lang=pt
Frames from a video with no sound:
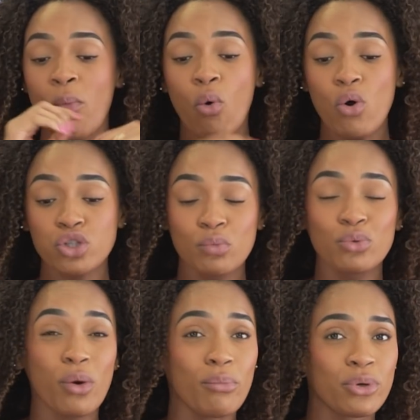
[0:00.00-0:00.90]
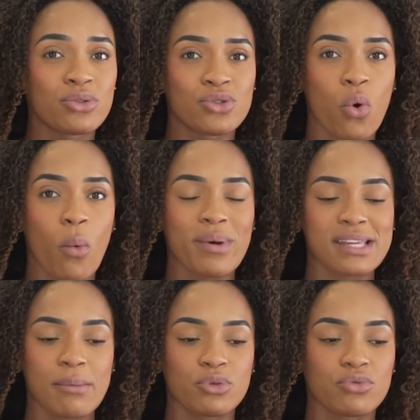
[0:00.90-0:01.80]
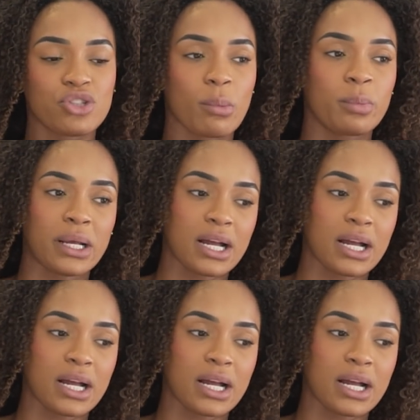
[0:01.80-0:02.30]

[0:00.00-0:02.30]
o meu gosto mudou muito de roupa, sabe, de uns tempos pra